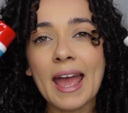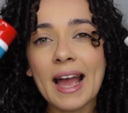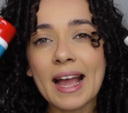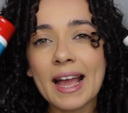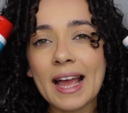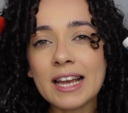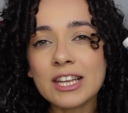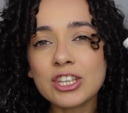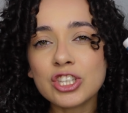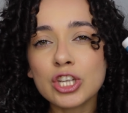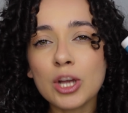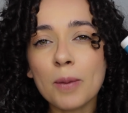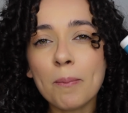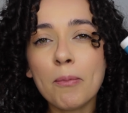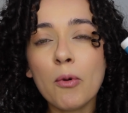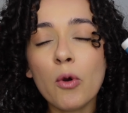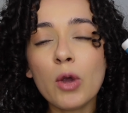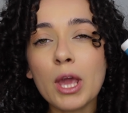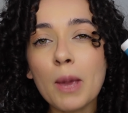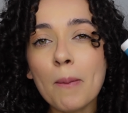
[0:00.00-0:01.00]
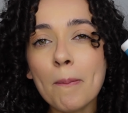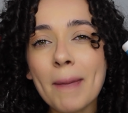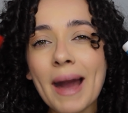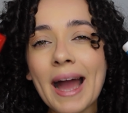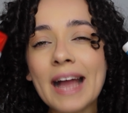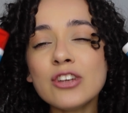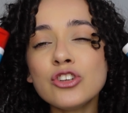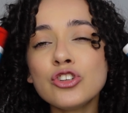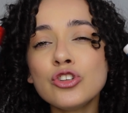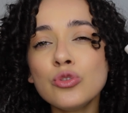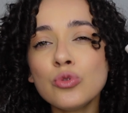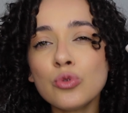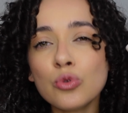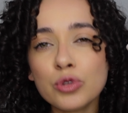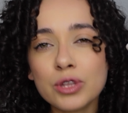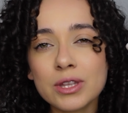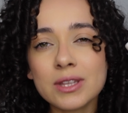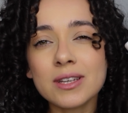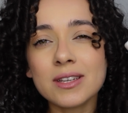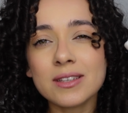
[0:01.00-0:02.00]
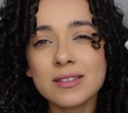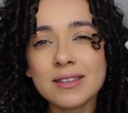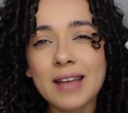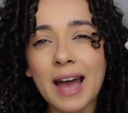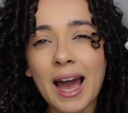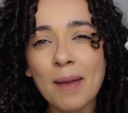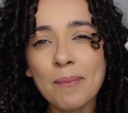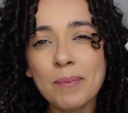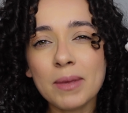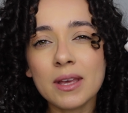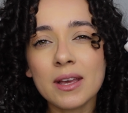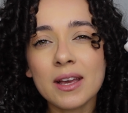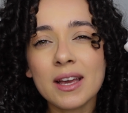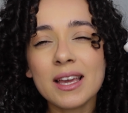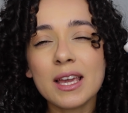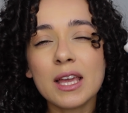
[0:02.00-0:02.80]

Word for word: É aquele shampoo que mais nutre, sabe?